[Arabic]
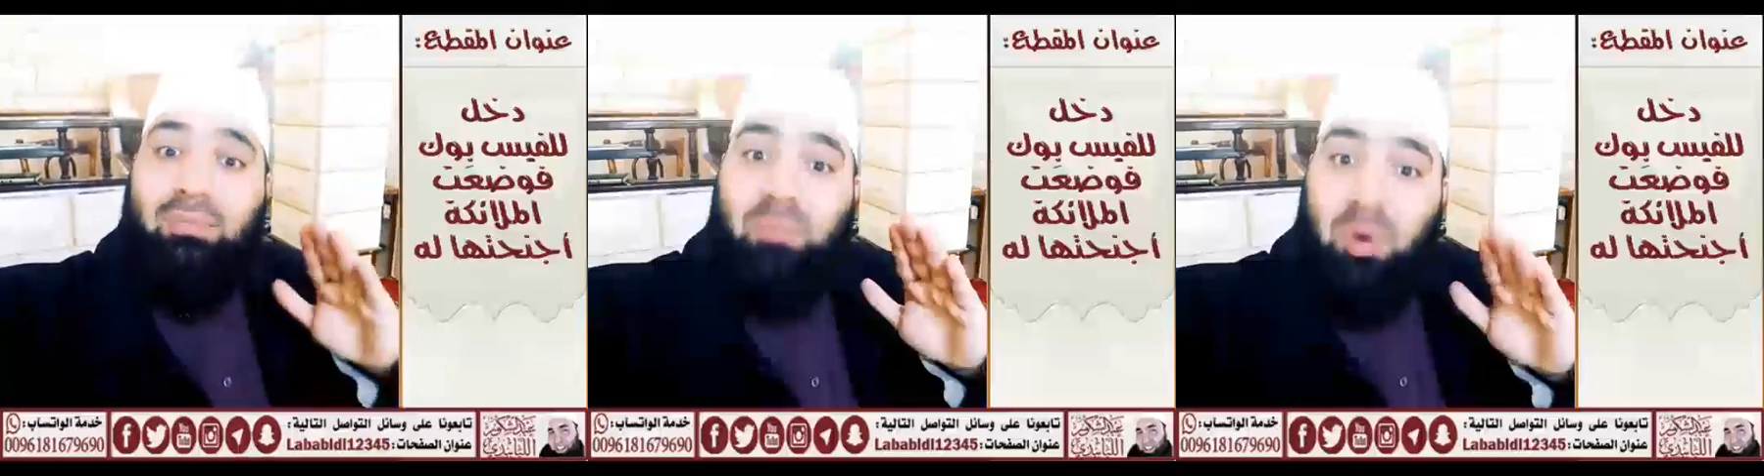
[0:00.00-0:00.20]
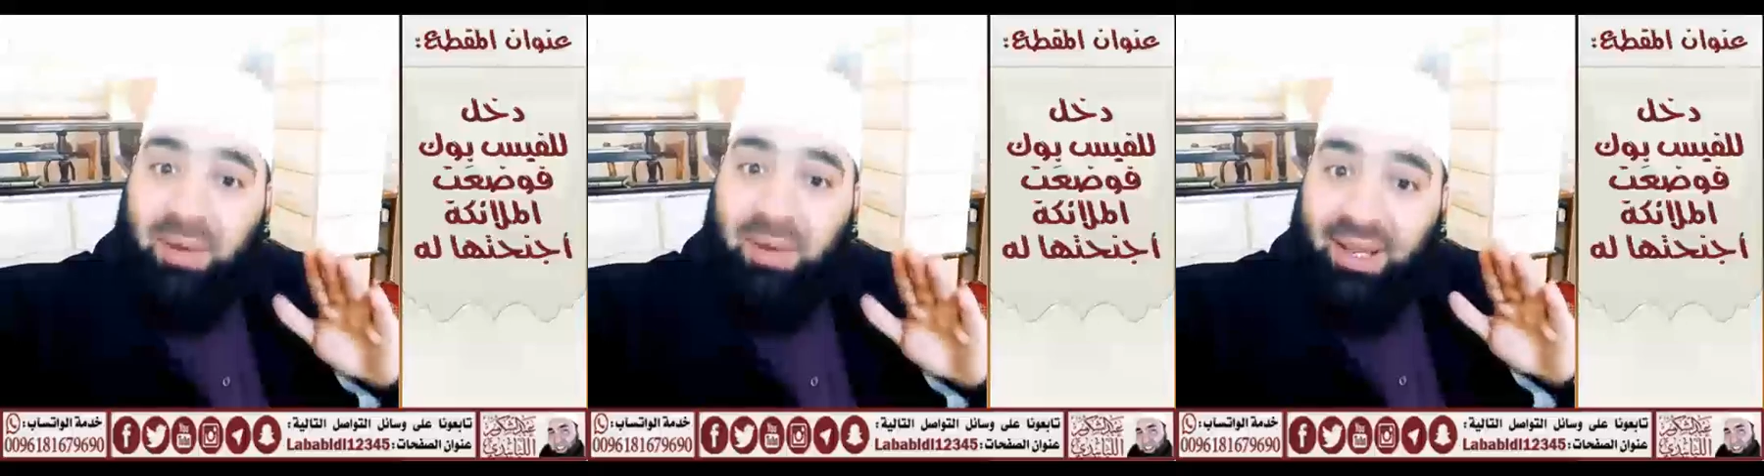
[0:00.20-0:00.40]

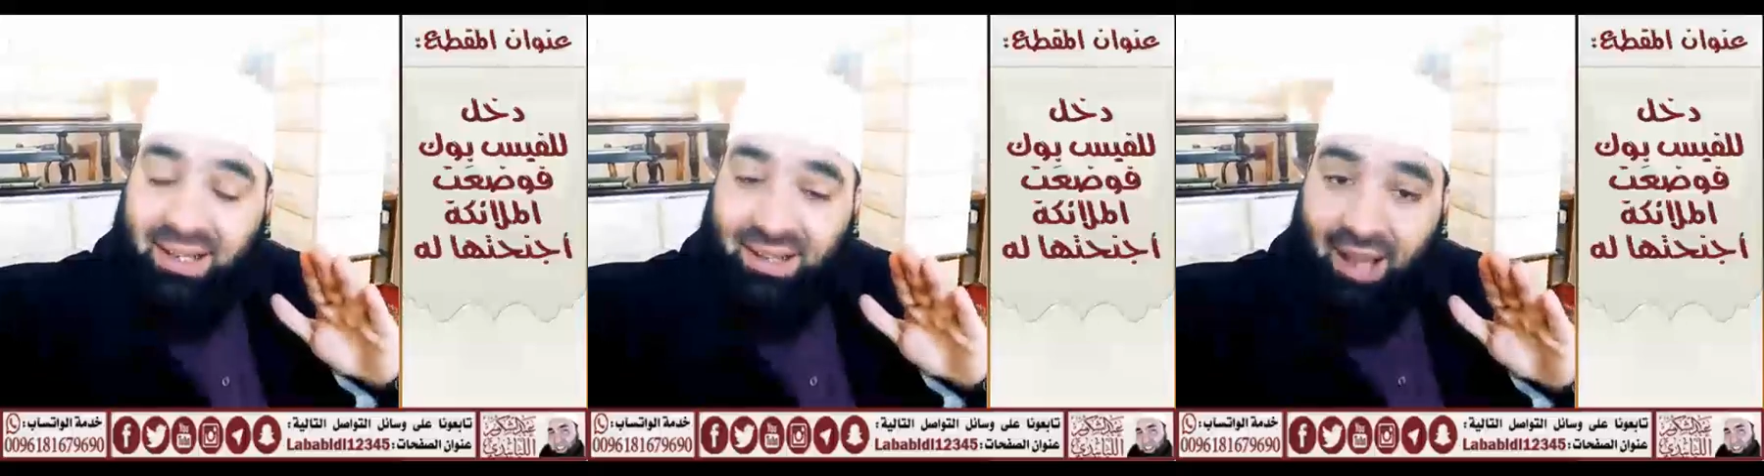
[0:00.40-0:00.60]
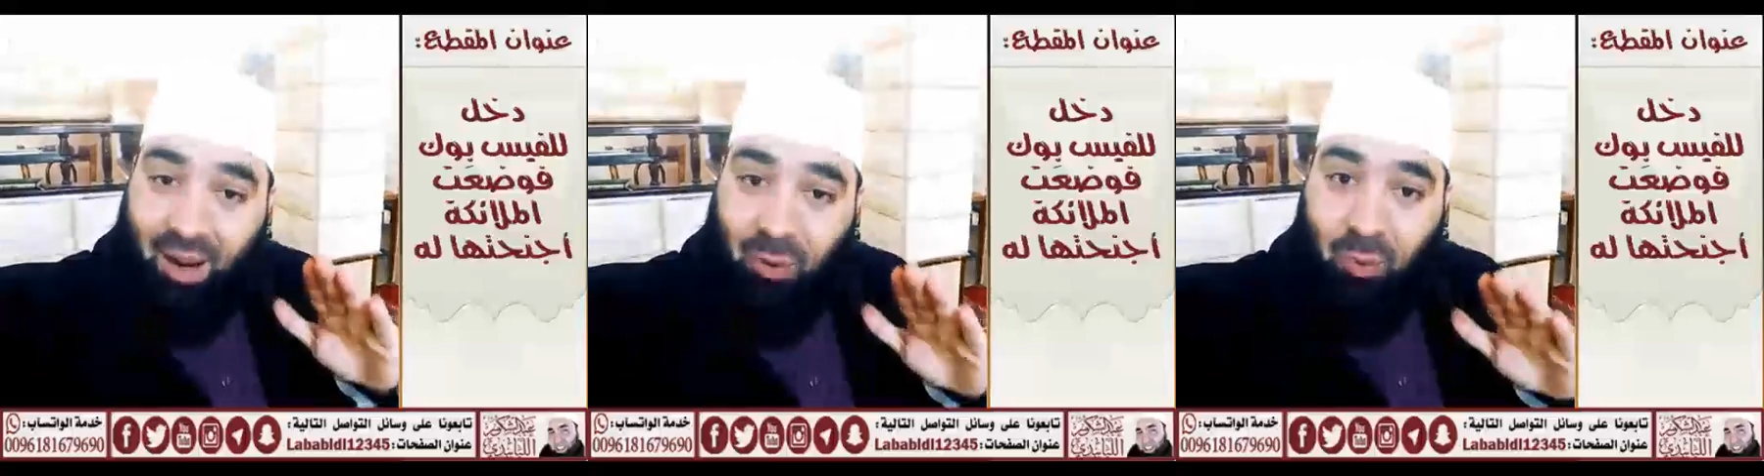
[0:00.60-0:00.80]
ممكن
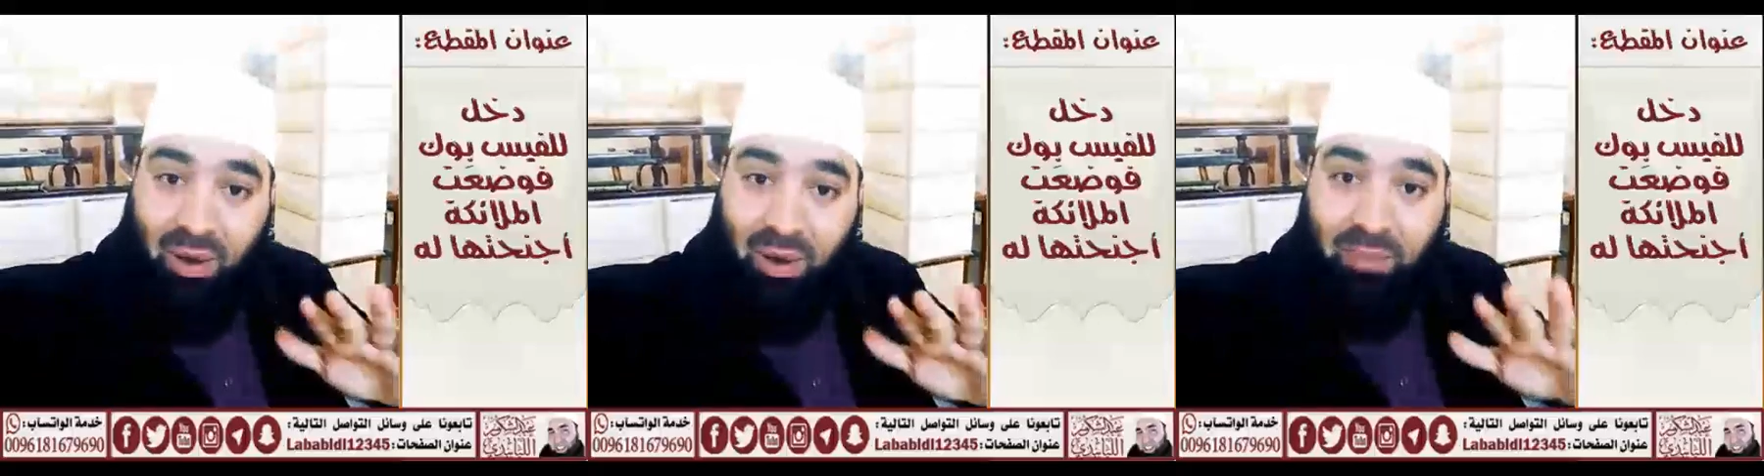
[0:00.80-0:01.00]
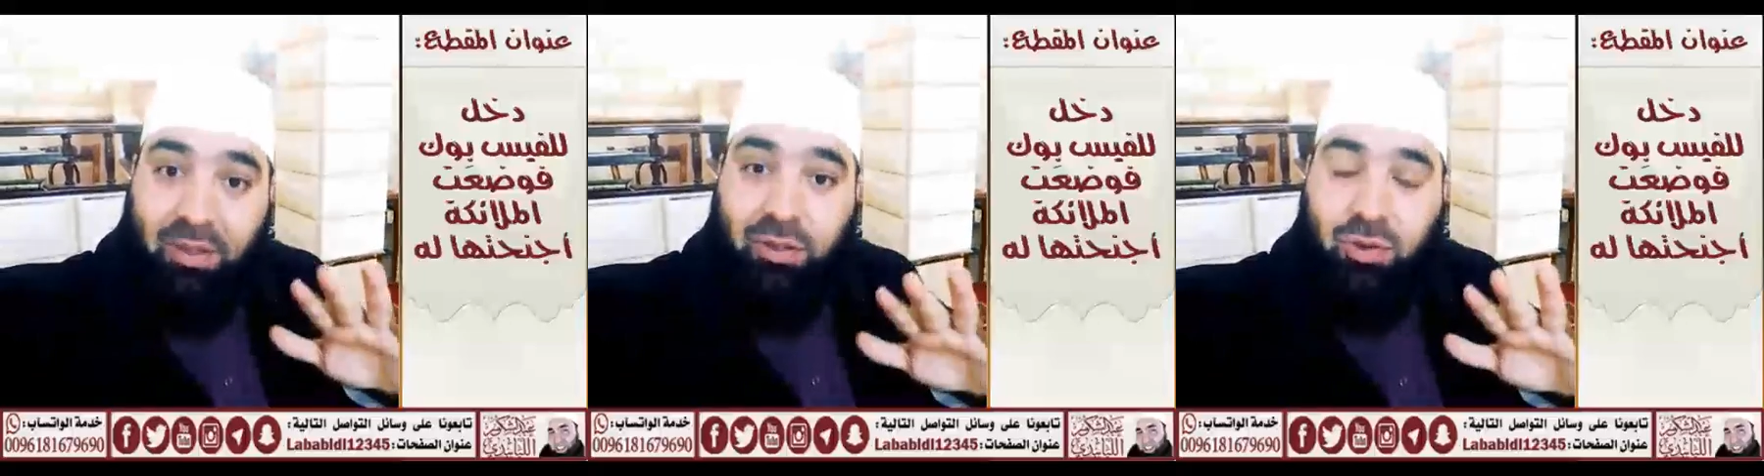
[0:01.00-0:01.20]

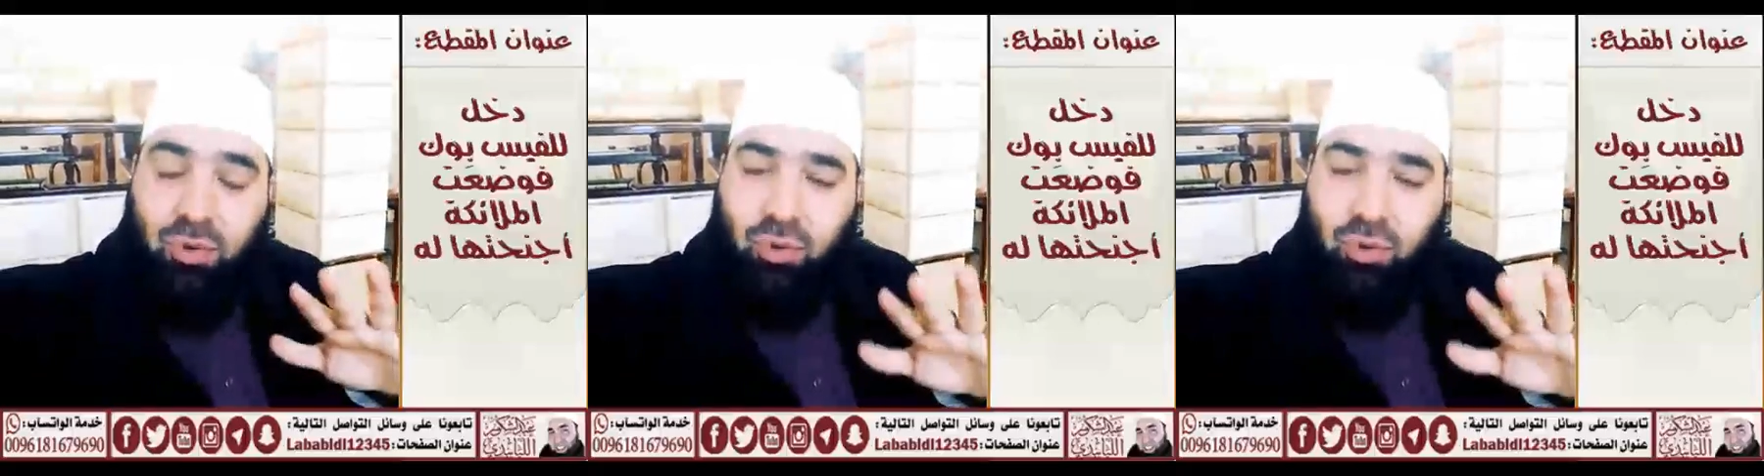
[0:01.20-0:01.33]
يتحول من